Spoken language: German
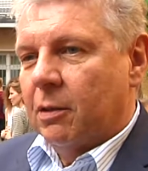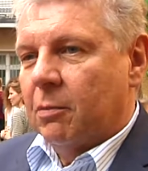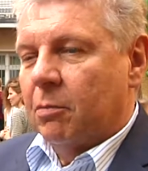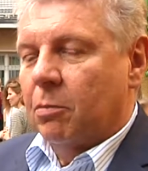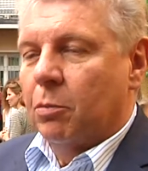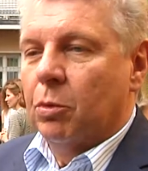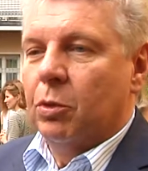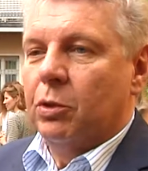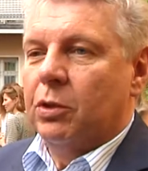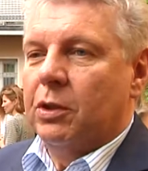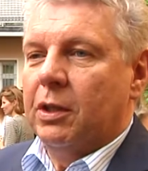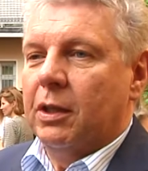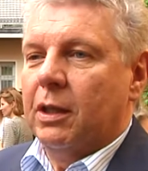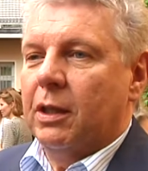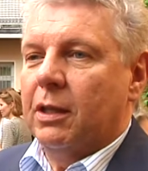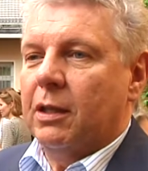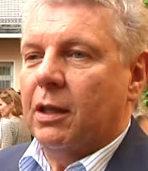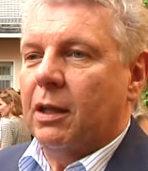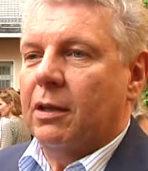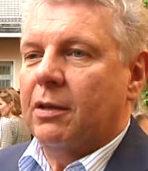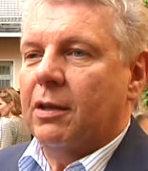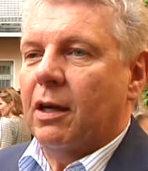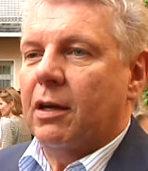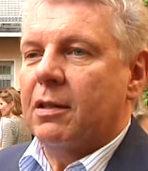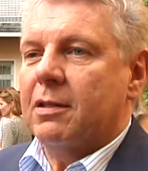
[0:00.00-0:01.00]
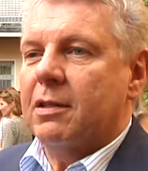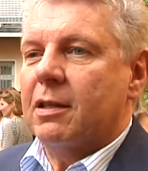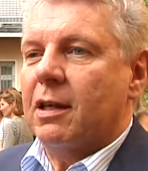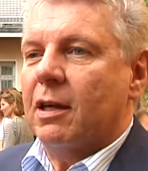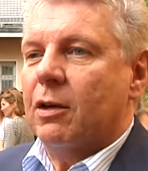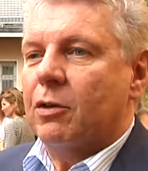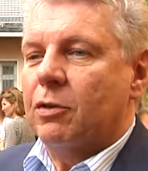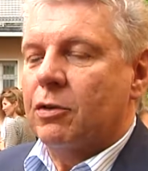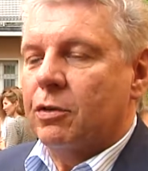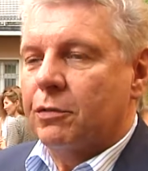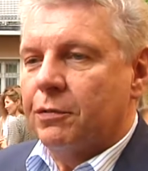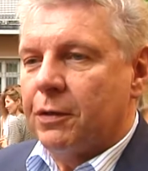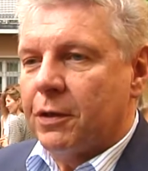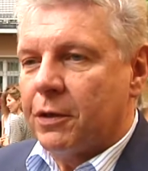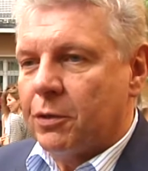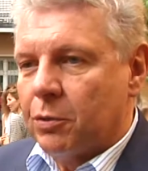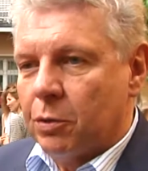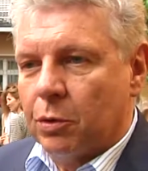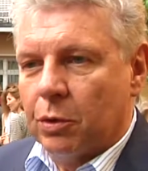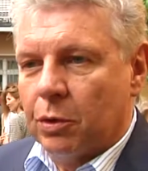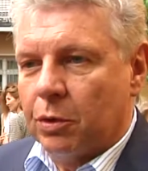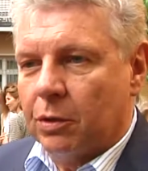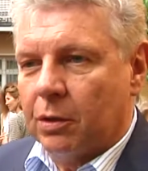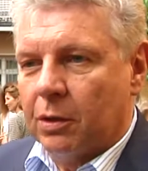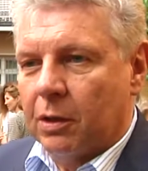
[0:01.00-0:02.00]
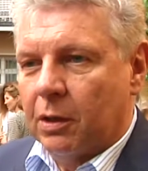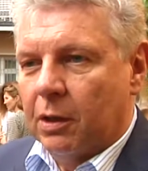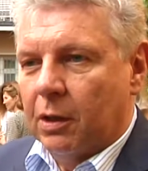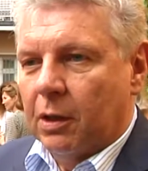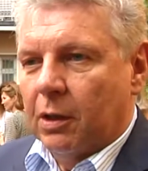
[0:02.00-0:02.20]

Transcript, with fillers: Mut, Dinge dann tatsächlich auch zu versuchen.